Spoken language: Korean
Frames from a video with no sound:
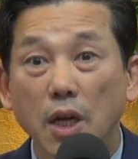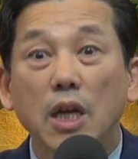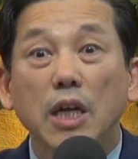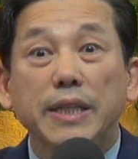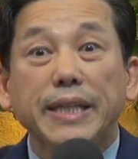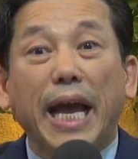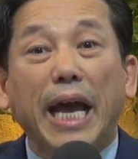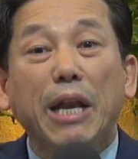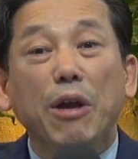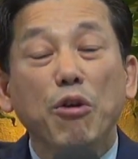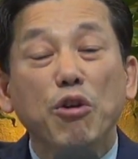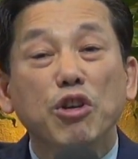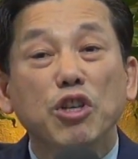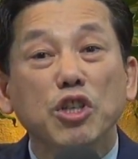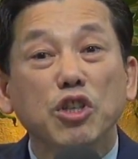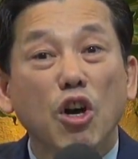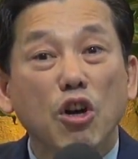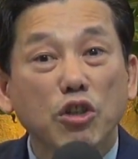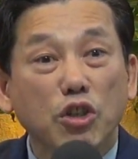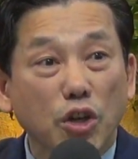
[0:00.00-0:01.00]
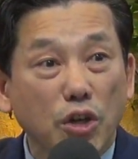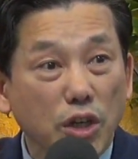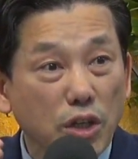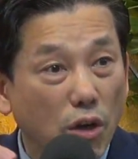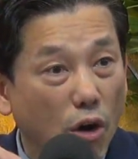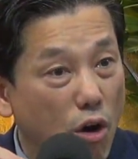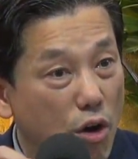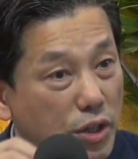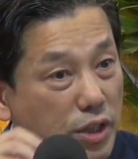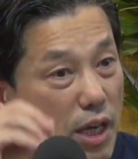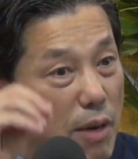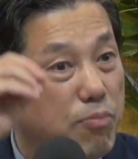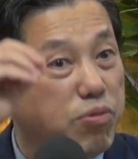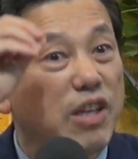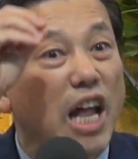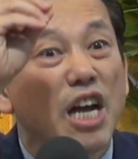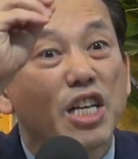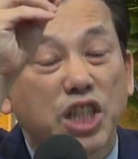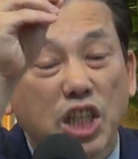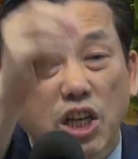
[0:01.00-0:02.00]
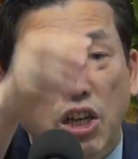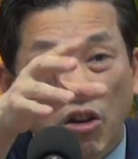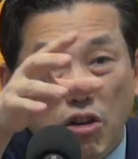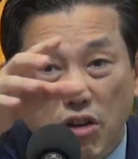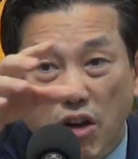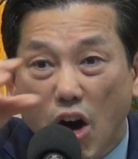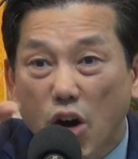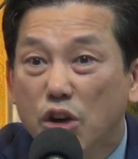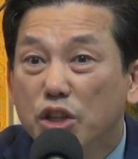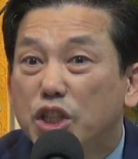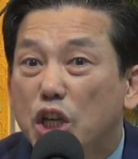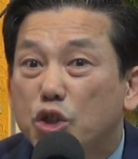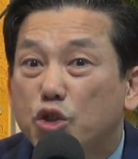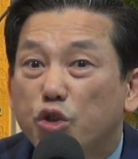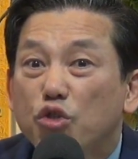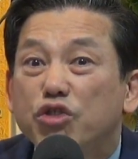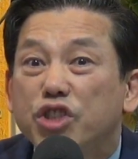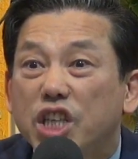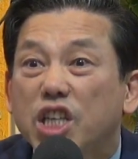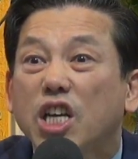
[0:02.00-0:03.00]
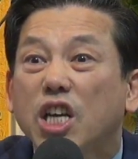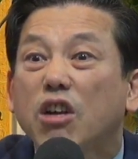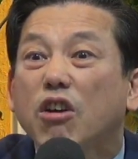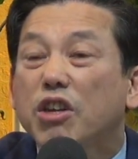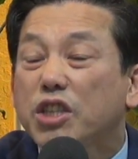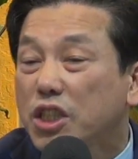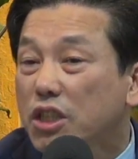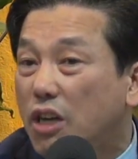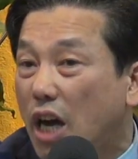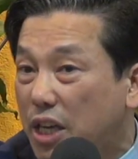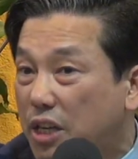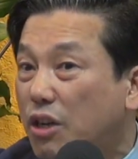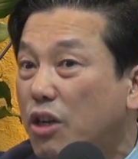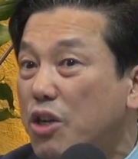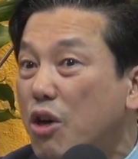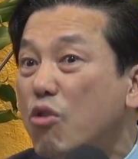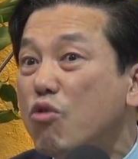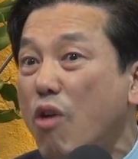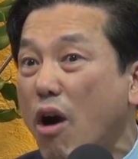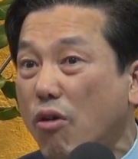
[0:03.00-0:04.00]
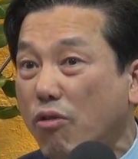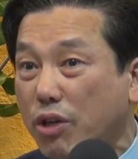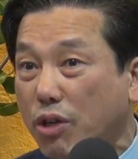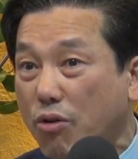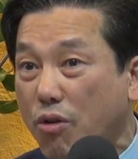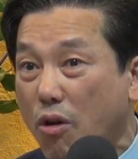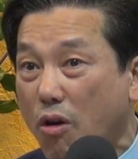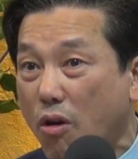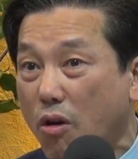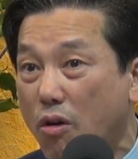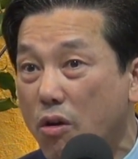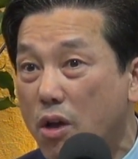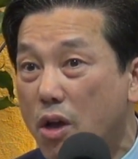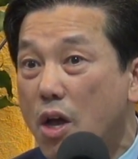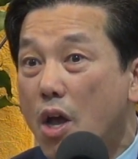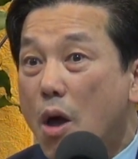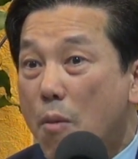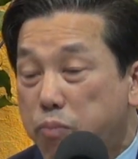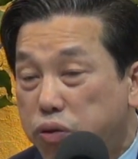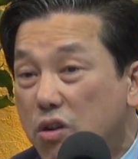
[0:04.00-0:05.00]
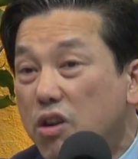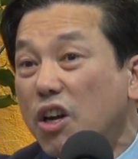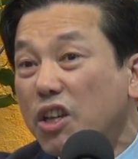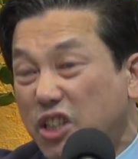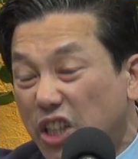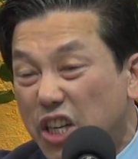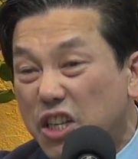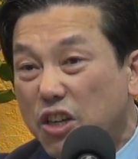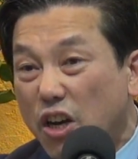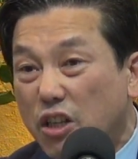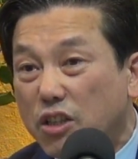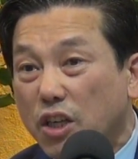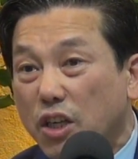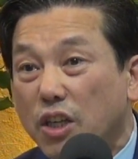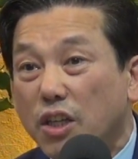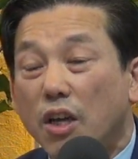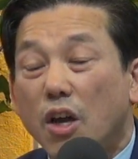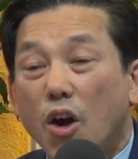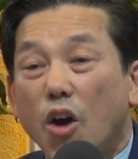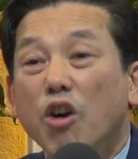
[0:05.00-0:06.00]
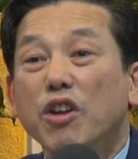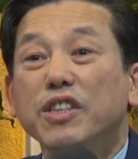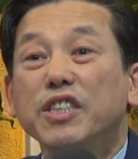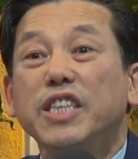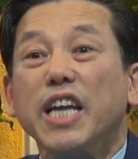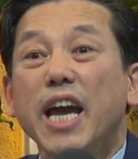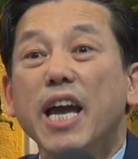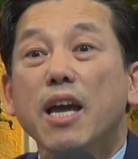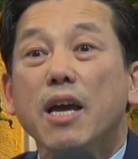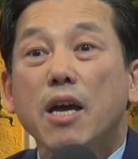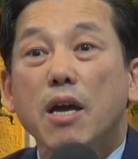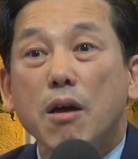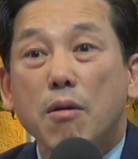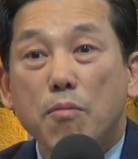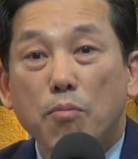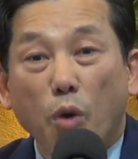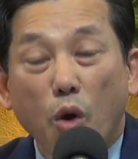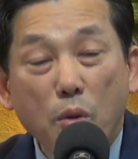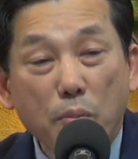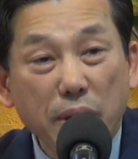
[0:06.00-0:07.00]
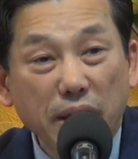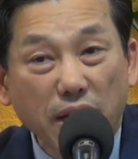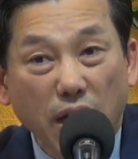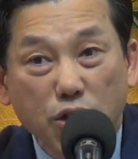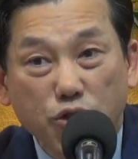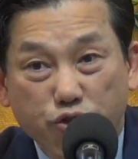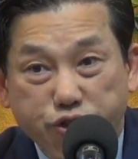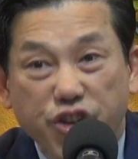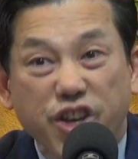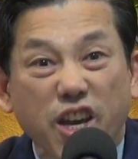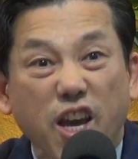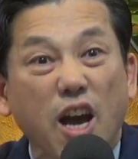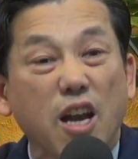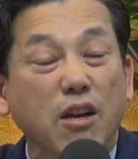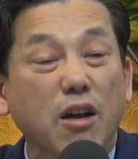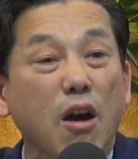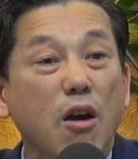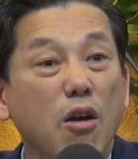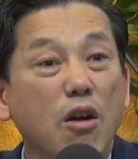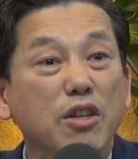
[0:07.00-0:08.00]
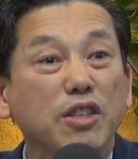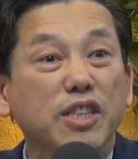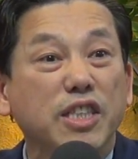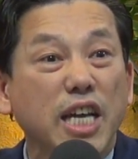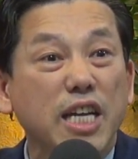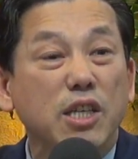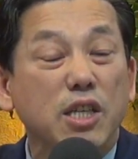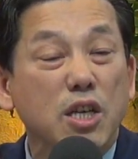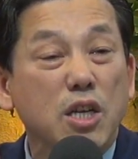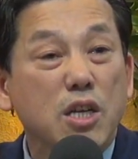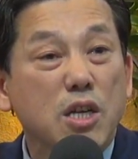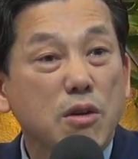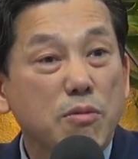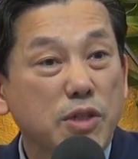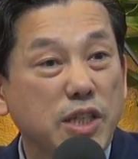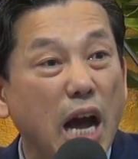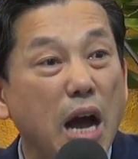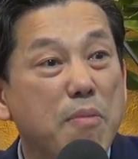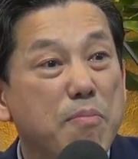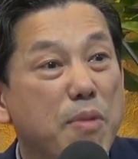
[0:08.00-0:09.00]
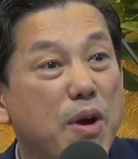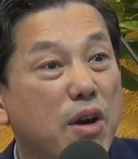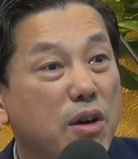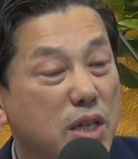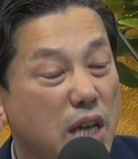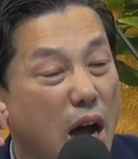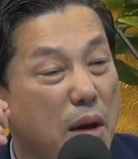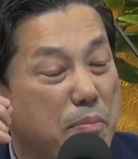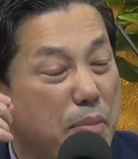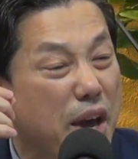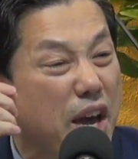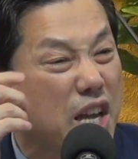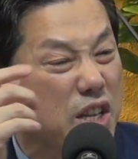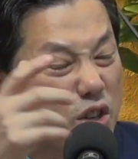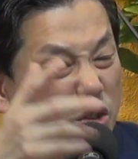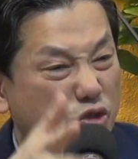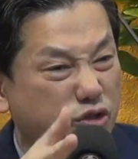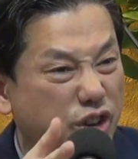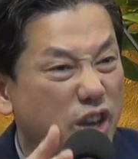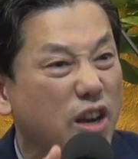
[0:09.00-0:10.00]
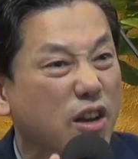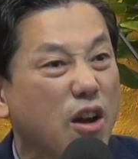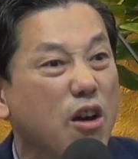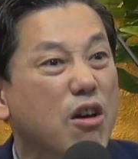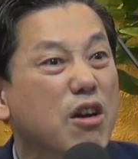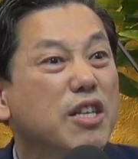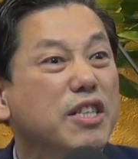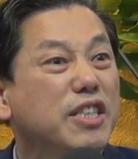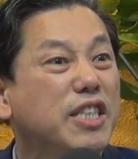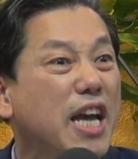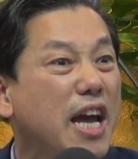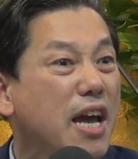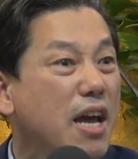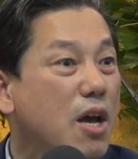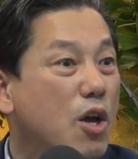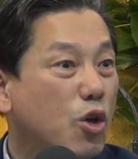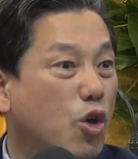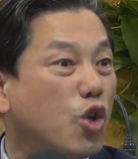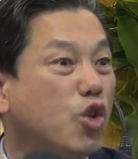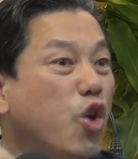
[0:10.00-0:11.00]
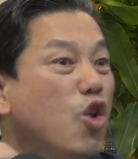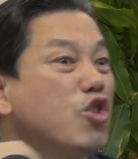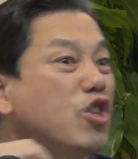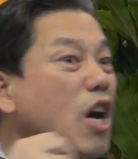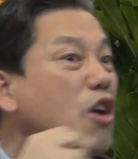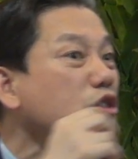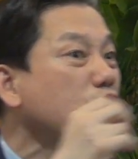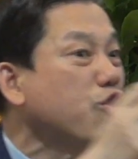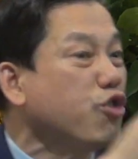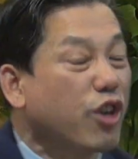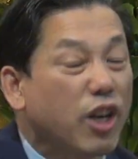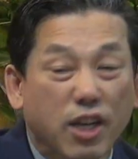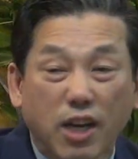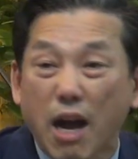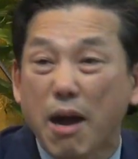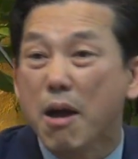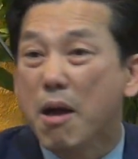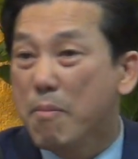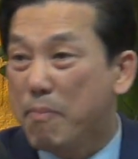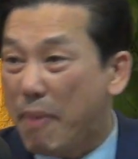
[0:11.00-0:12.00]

내려오는 영들은 언제 무당시키는가, 언제 중시킬 것인가 이거 연구하고 있고, 불러들인 영들은 언제 몸에다 죽이게 할까, 언제 양맥에서 죽일까, 언제 교통사고로 죽일까